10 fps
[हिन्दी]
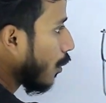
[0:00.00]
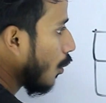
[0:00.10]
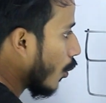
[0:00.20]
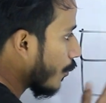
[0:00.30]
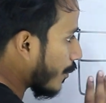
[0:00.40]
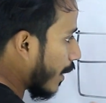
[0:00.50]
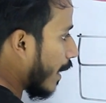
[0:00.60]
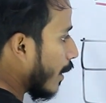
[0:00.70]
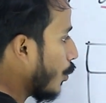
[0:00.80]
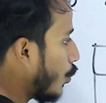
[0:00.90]
क्लोज
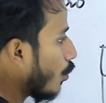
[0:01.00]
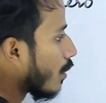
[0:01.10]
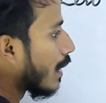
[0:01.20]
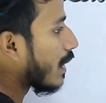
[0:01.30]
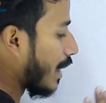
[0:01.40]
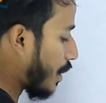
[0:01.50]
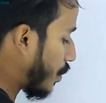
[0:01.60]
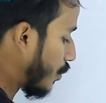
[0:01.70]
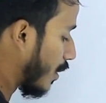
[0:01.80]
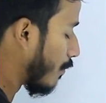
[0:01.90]
हैं न्यूट्रल
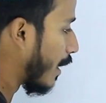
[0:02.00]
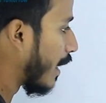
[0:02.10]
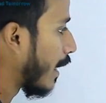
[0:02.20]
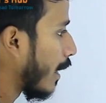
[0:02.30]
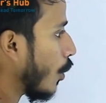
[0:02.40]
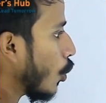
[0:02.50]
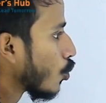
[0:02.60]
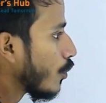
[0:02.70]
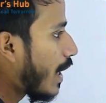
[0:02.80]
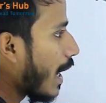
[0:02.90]
कंडीशन में है
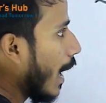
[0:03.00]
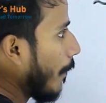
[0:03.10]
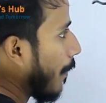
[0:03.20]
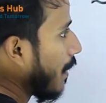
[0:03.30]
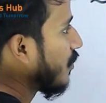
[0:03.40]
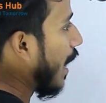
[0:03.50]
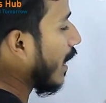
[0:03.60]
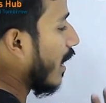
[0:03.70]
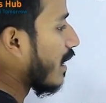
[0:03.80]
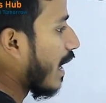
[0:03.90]
तो ये अब हमें
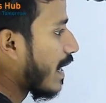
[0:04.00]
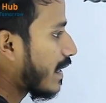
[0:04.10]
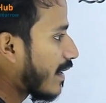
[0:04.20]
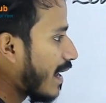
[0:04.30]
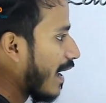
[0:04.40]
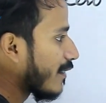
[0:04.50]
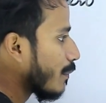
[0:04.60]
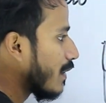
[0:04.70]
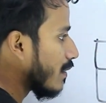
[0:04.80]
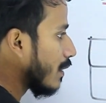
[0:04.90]
चेक करना है कि क्या
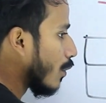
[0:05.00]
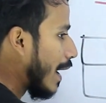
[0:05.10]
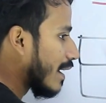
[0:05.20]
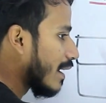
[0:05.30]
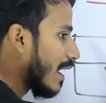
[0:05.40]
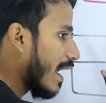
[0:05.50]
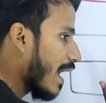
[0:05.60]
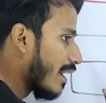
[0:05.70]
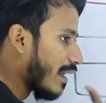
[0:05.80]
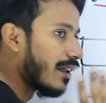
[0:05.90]
इसमें ज़ीरो एरर है
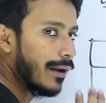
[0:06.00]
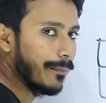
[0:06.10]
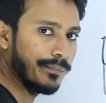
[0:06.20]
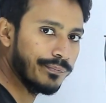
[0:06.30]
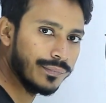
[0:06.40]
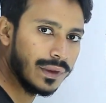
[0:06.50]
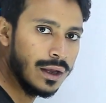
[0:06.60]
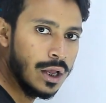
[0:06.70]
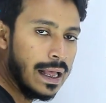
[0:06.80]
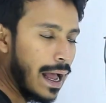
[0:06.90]
या नहीं
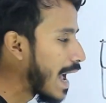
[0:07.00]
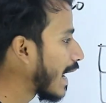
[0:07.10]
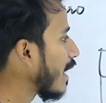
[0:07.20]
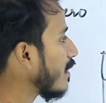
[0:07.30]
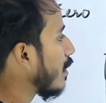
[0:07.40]
अगर